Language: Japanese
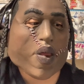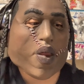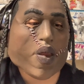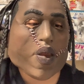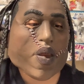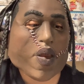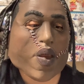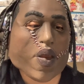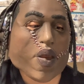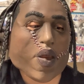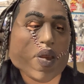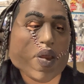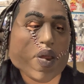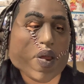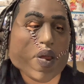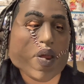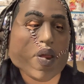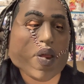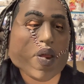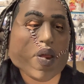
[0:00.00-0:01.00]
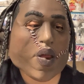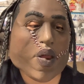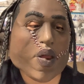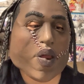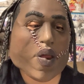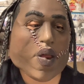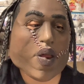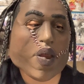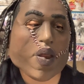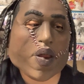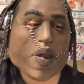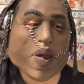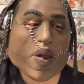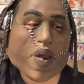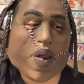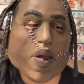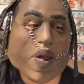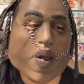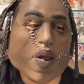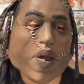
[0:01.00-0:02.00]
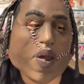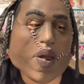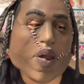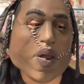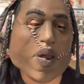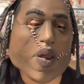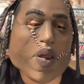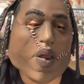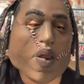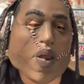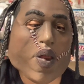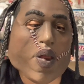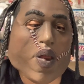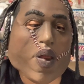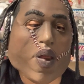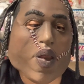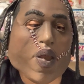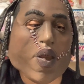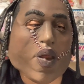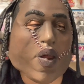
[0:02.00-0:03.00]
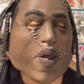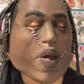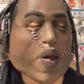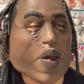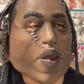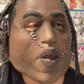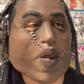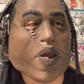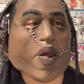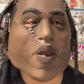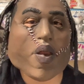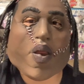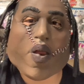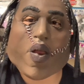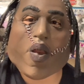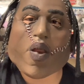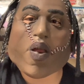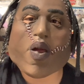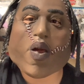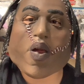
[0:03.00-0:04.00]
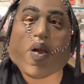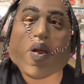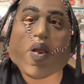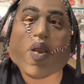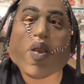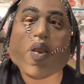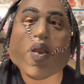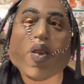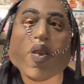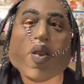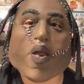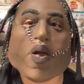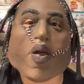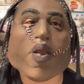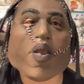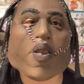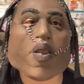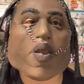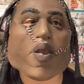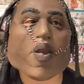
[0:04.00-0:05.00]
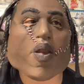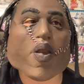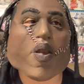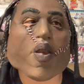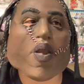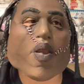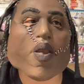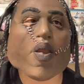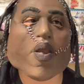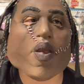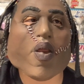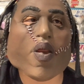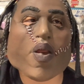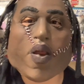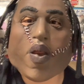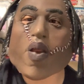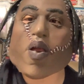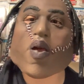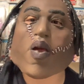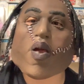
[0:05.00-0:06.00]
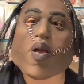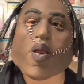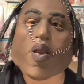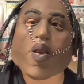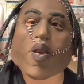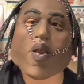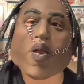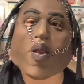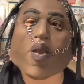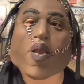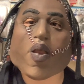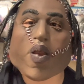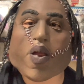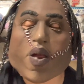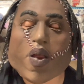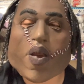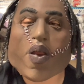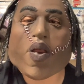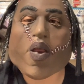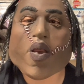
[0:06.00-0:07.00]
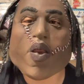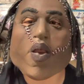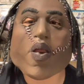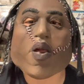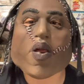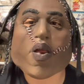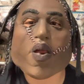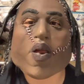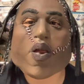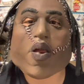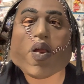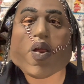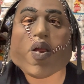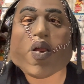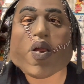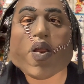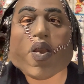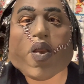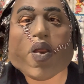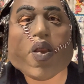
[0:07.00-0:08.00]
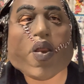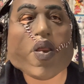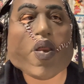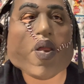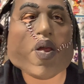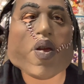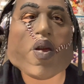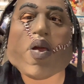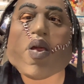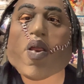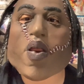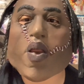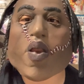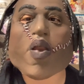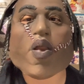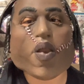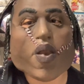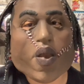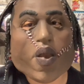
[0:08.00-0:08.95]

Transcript: んで、えー、まあ、全体的に200人ぐらい見て言えることは、うん、ごちゃごちゃしてる人がめちゃめちゃ多いです。多分今の若い人。